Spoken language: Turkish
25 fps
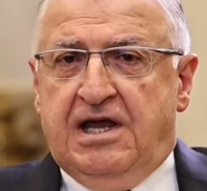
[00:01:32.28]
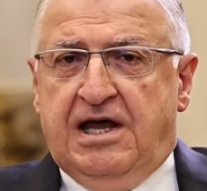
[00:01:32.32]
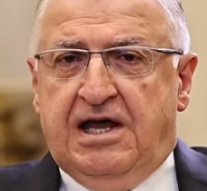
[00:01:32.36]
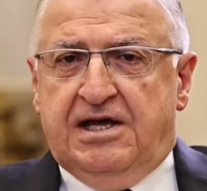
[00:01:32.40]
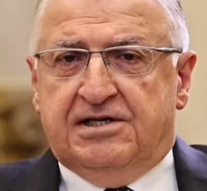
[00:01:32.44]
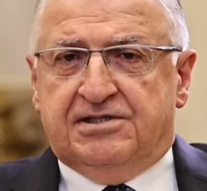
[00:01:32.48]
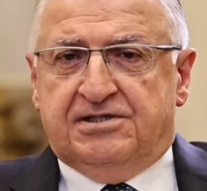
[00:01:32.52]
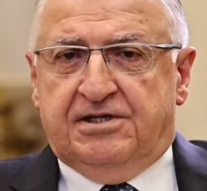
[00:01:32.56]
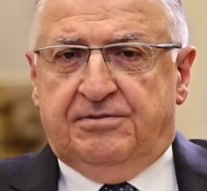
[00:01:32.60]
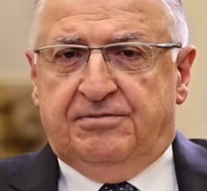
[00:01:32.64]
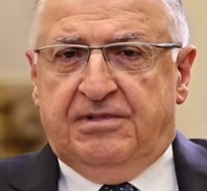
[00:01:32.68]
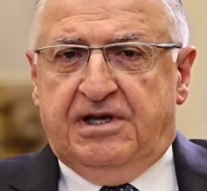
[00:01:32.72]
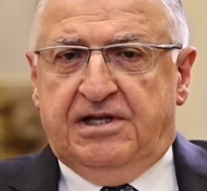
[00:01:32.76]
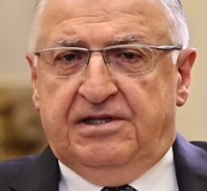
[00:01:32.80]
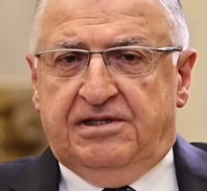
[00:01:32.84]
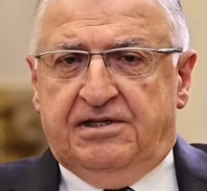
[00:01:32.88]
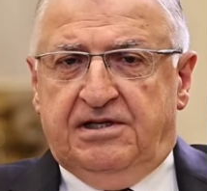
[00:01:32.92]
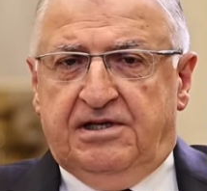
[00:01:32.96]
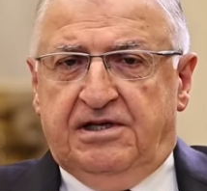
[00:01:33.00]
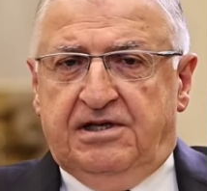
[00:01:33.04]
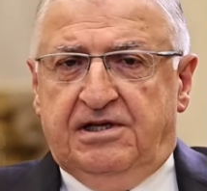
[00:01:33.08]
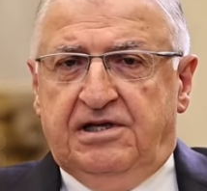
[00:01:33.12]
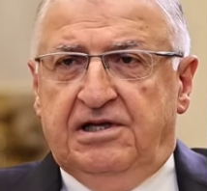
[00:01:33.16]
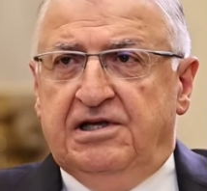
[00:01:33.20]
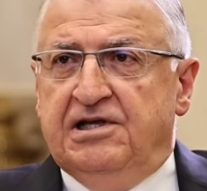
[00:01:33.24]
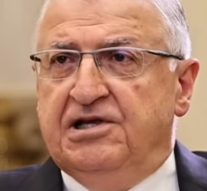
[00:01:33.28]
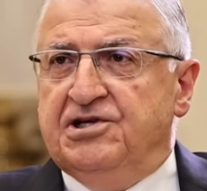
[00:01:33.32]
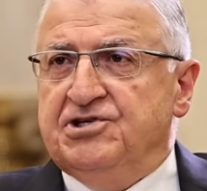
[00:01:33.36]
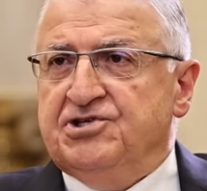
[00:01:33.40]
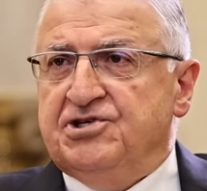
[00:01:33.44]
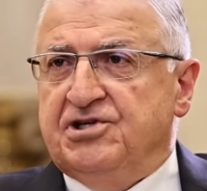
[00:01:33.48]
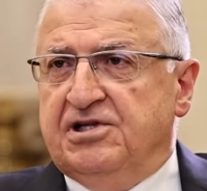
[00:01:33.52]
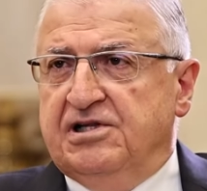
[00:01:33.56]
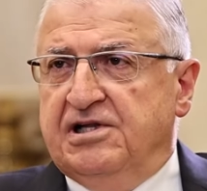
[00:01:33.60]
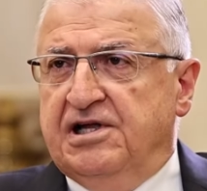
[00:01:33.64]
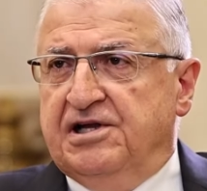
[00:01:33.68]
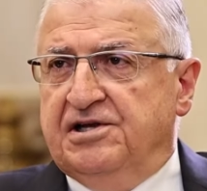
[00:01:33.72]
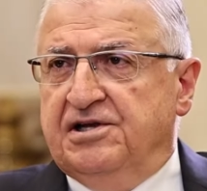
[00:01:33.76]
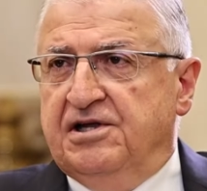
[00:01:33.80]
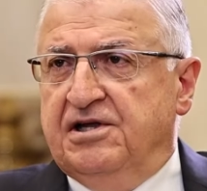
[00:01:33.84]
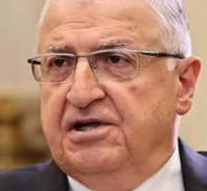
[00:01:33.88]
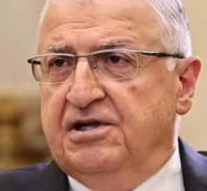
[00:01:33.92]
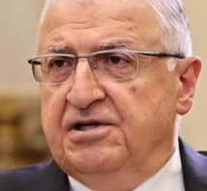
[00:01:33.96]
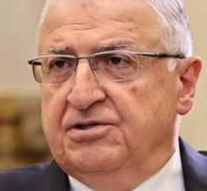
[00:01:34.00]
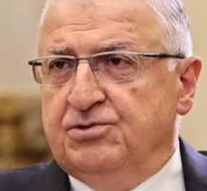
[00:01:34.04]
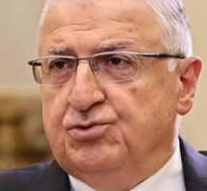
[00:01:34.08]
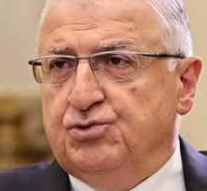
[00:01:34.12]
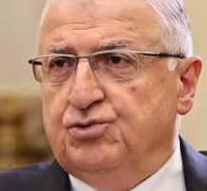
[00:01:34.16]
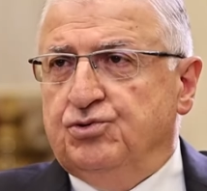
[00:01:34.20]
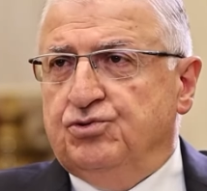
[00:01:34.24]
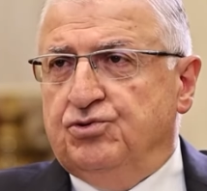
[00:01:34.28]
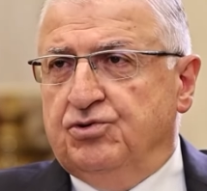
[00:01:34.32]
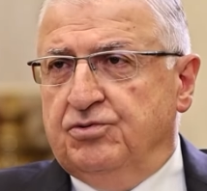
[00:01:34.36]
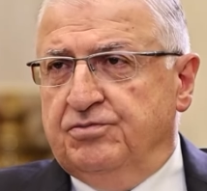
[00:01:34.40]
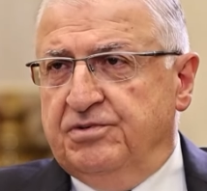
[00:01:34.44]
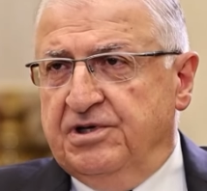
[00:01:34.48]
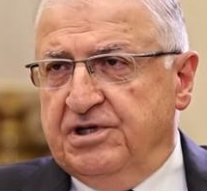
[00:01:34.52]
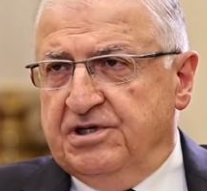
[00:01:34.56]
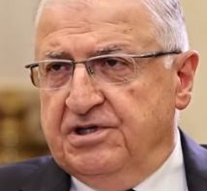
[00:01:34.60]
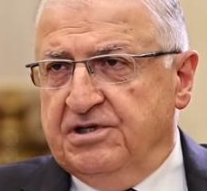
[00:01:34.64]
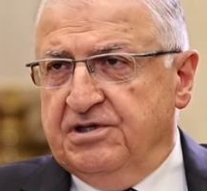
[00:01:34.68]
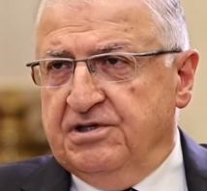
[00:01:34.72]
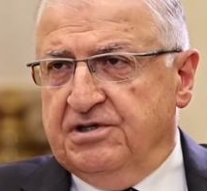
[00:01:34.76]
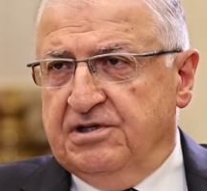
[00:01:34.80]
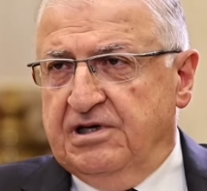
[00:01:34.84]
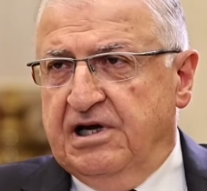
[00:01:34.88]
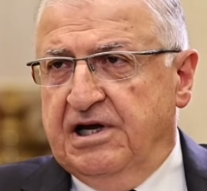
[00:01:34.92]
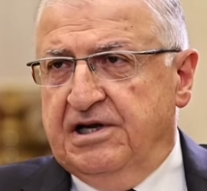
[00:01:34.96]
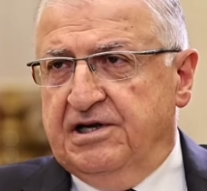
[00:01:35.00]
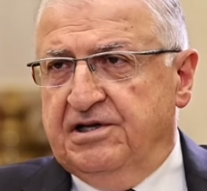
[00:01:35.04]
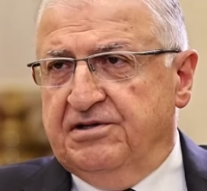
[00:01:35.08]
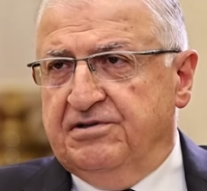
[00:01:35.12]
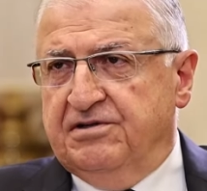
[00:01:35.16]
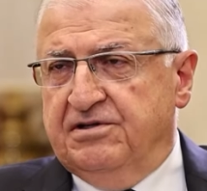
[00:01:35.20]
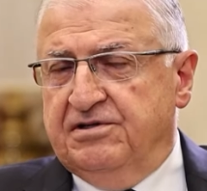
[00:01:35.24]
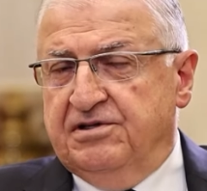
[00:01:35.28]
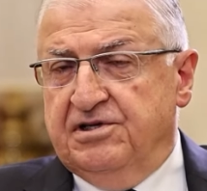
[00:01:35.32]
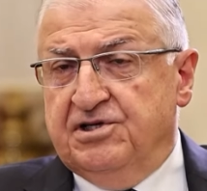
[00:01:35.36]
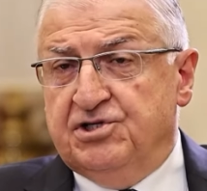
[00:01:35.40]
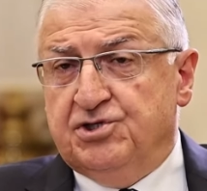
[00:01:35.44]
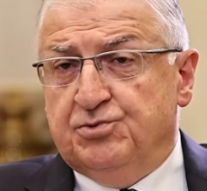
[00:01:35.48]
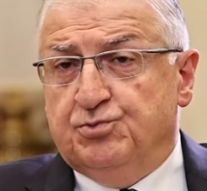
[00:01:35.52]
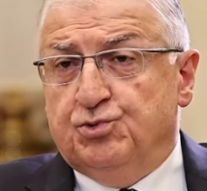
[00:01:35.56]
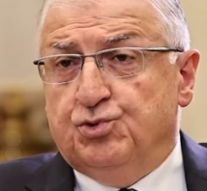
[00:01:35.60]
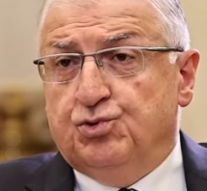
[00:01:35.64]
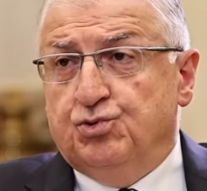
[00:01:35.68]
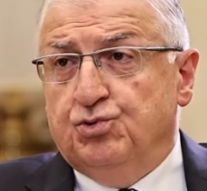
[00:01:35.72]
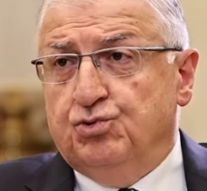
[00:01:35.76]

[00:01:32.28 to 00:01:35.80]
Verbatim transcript: Her zaman iyi ilişkileri sürdürmek gayretindeyiz.